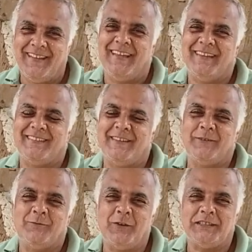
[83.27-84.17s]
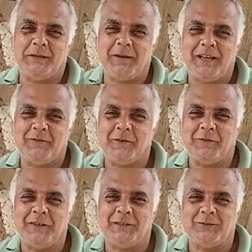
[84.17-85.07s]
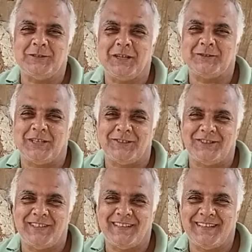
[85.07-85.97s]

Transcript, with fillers: É isso aí, um forte abraço, fique com Deus. Tchau, tchau.